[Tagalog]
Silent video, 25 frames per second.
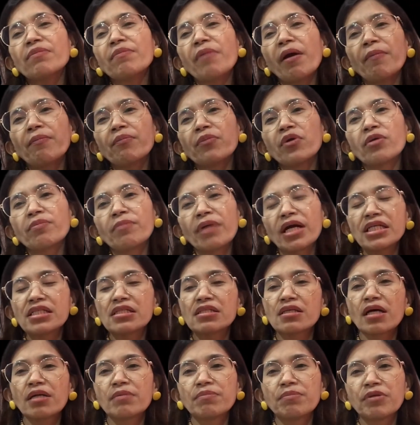remember my
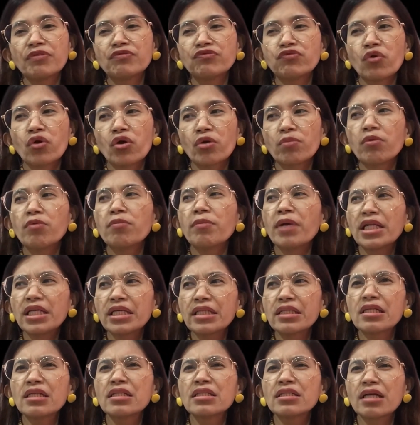son before,
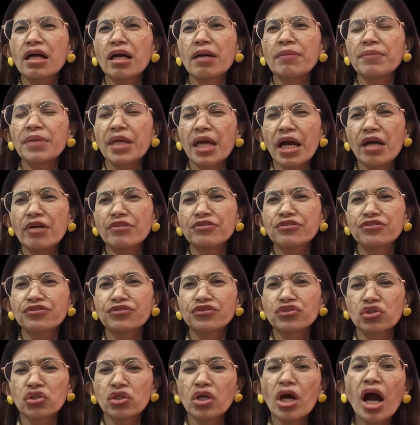bumalik din kami
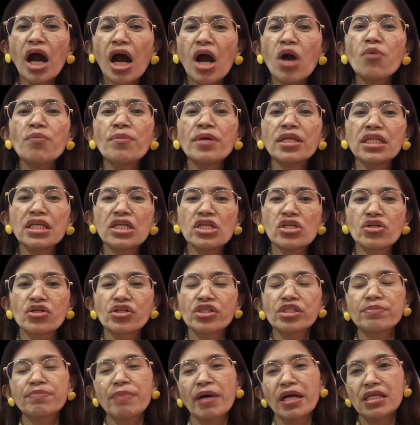after how many
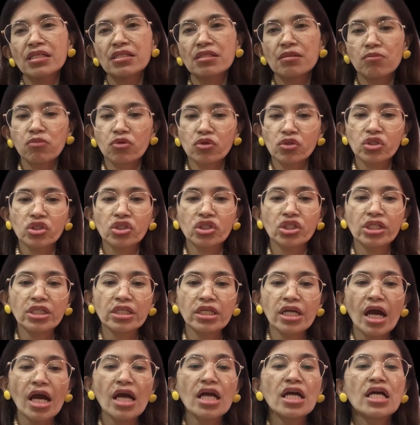years para sa booster
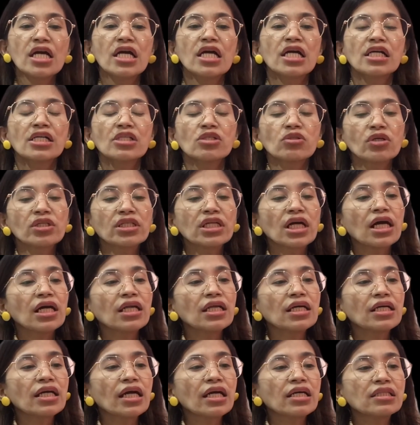niya. So,
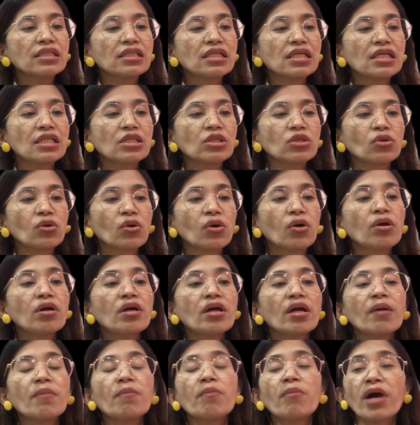nakalagay dito,
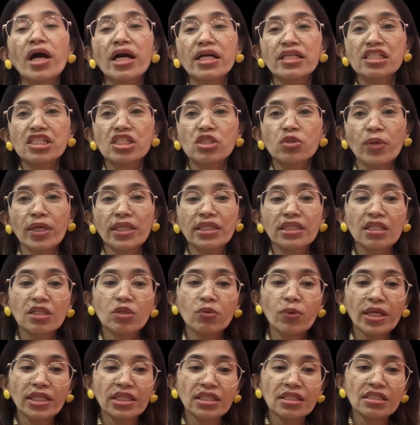March
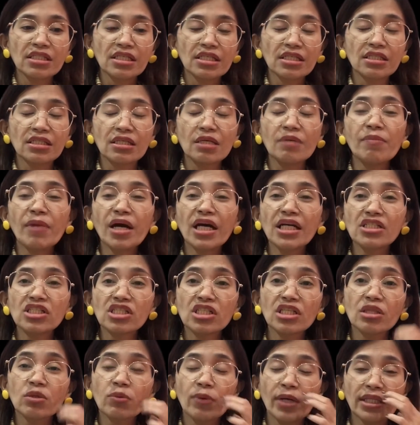2026.
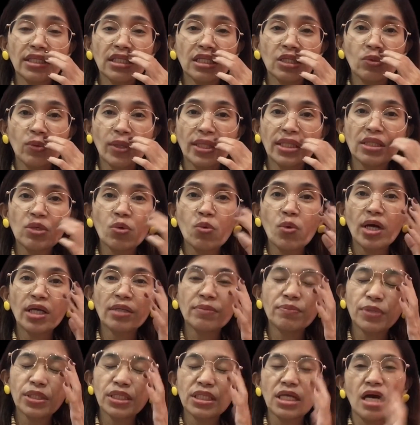Imagine
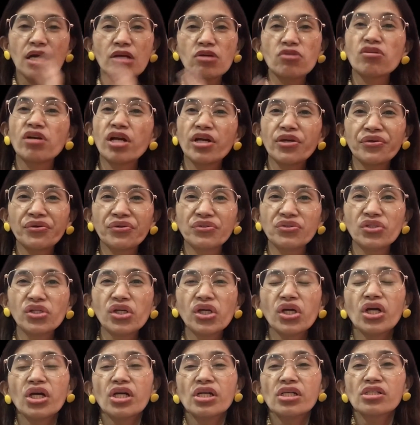2021 pa tayo ngayon.
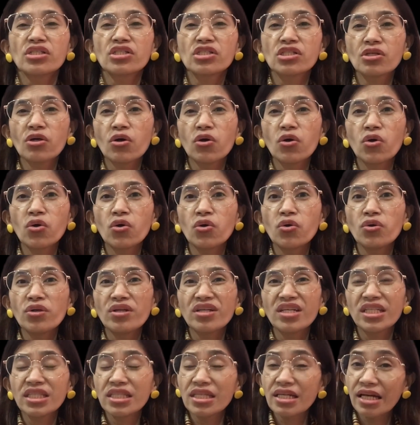So,
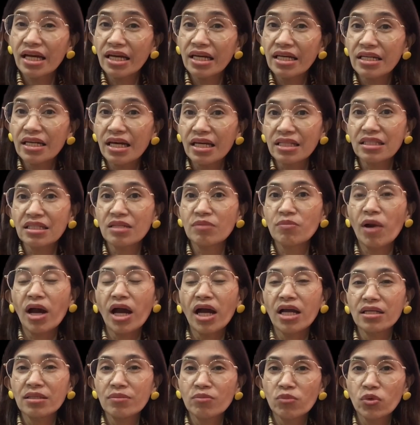hindi kaya natin
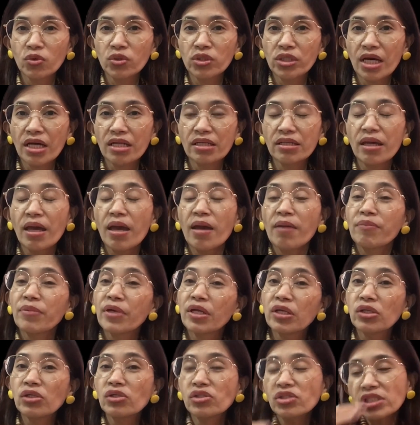makalimutan.
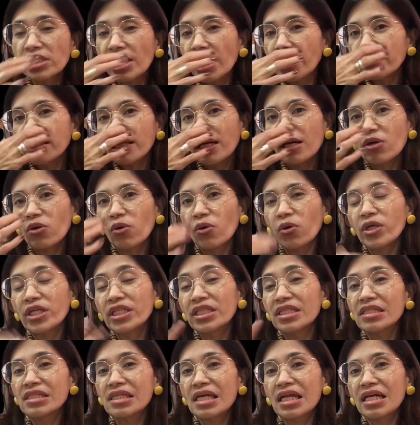Pero yung sa anak ko,
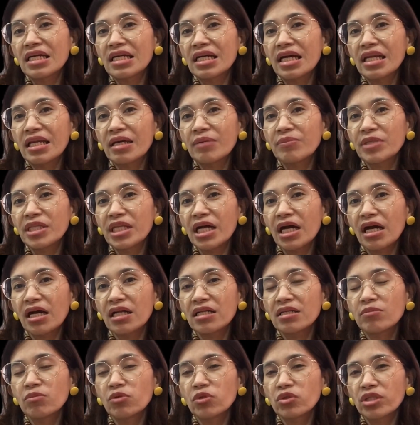hindi talaga namin
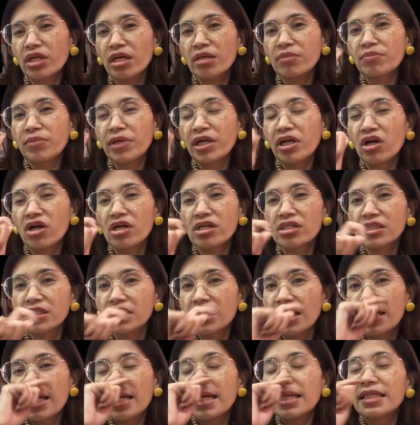nakalimutan because
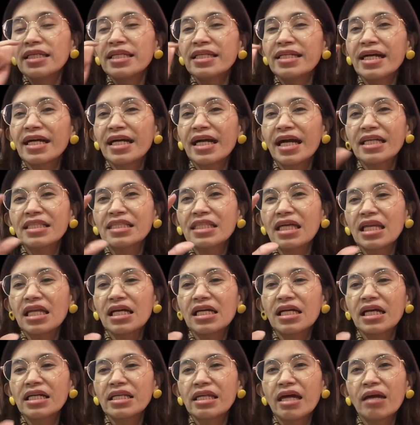linagay
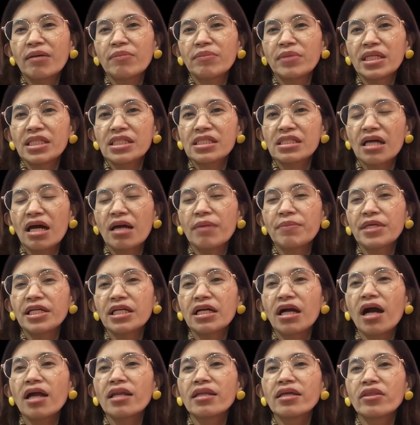talaga namin sa aming
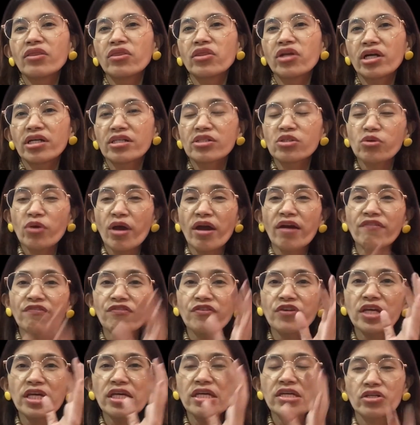calendar. So,
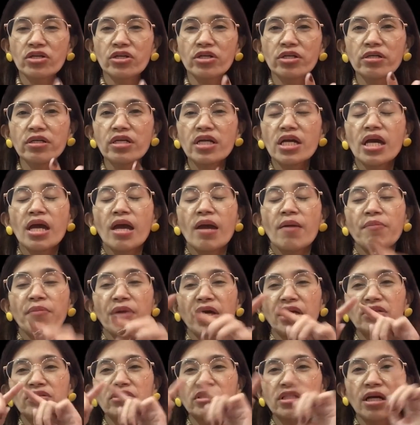every year,
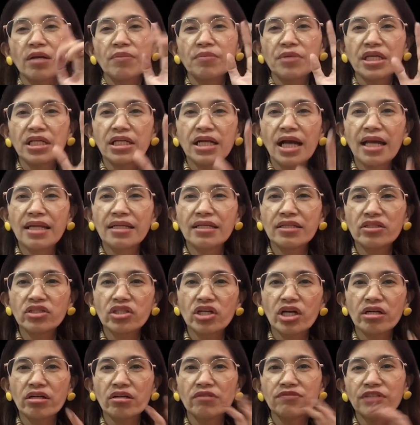meron kaming
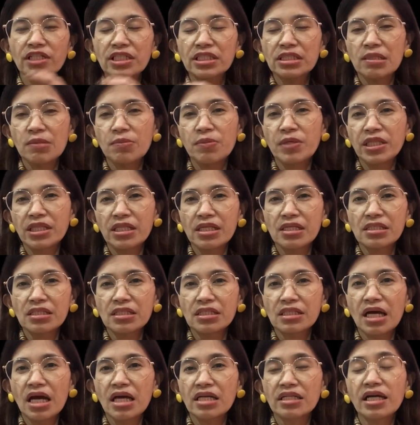calendar of activities
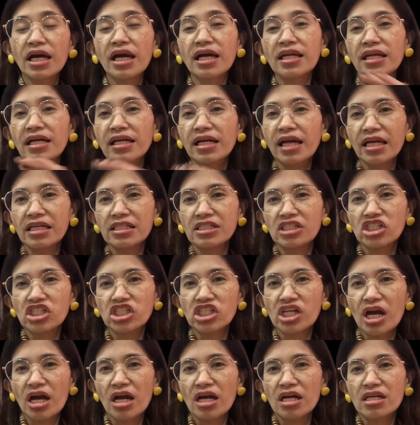na nakalagay na
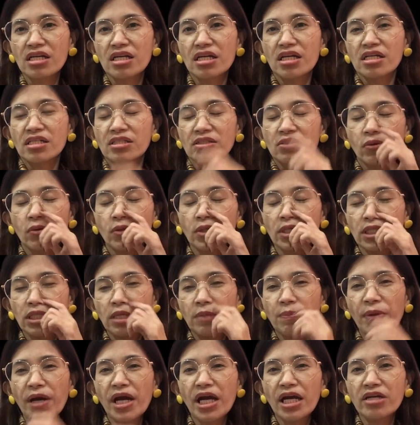siya. So kung hindi
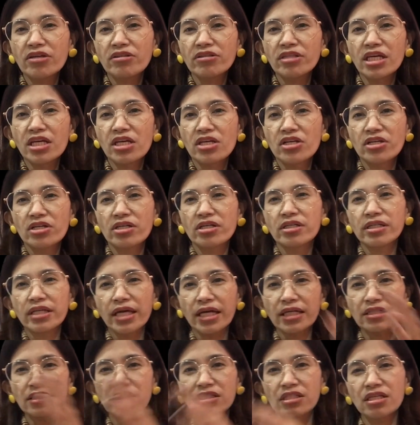pa ngayon na year,
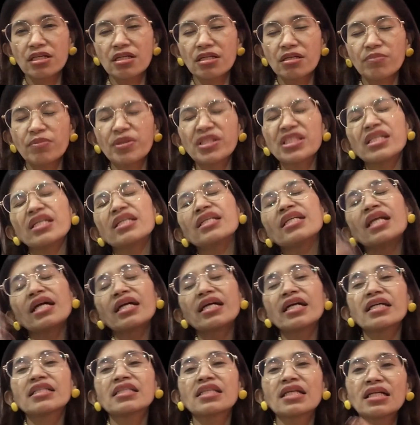next year, basta
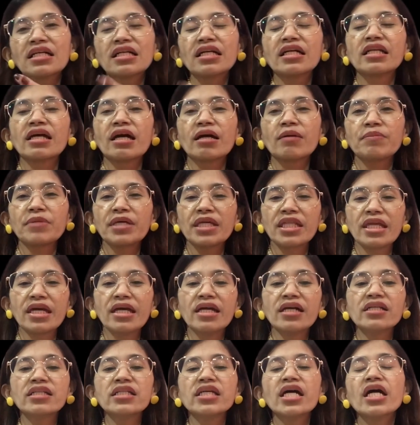nilagay talaga namin.
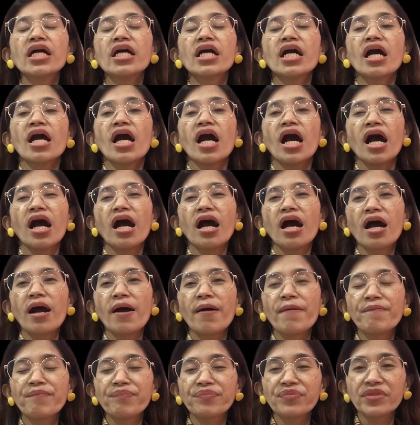And
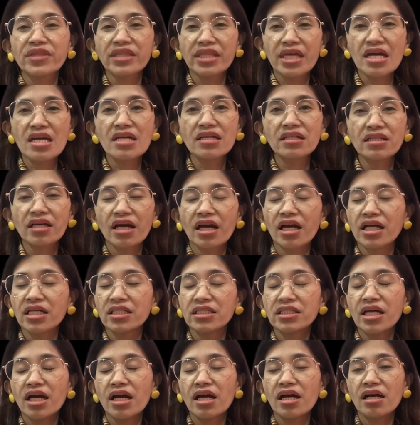um, thank
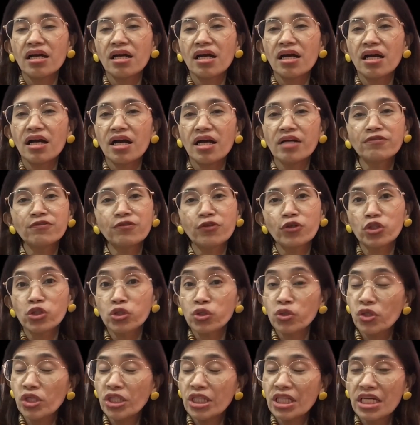God, uh,
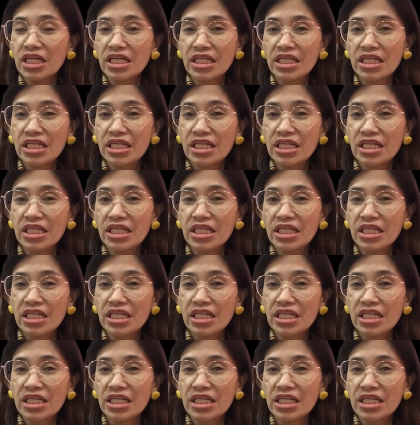unfortunately,